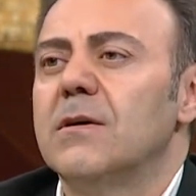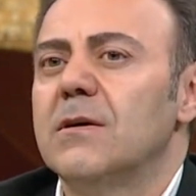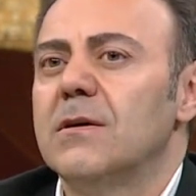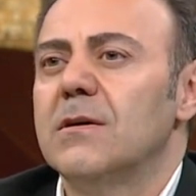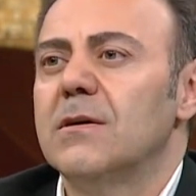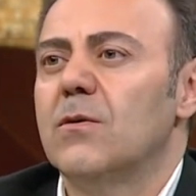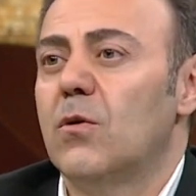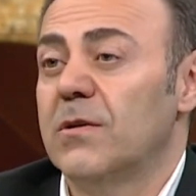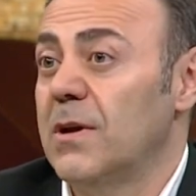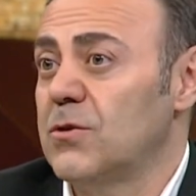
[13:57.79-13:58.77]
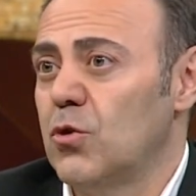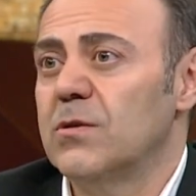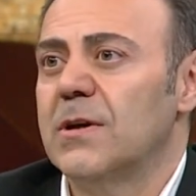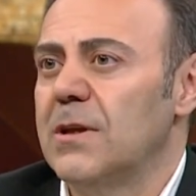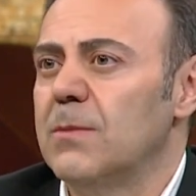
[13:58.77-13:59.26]
Ee, oradan
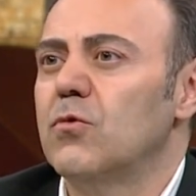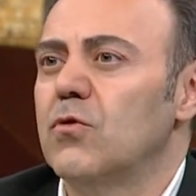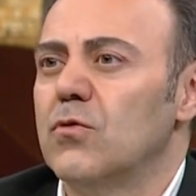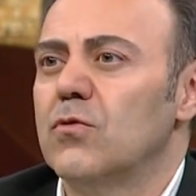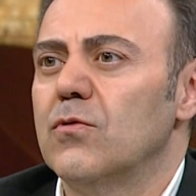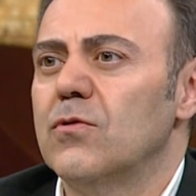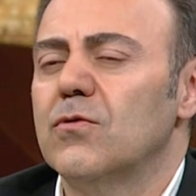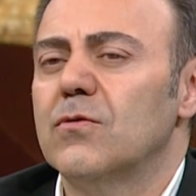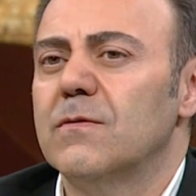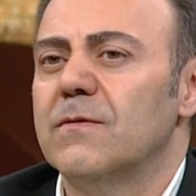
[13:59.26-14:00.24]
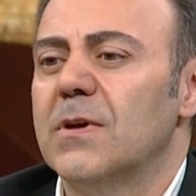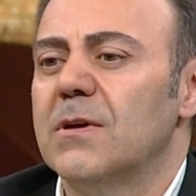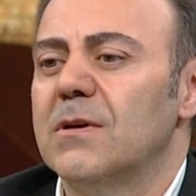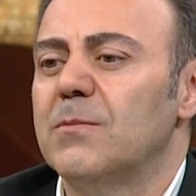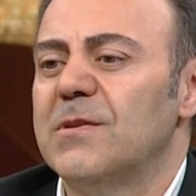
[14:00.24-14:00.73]
çok talep görüyoruz
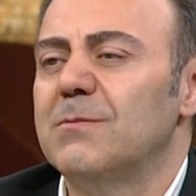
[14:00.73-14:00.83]
ve e,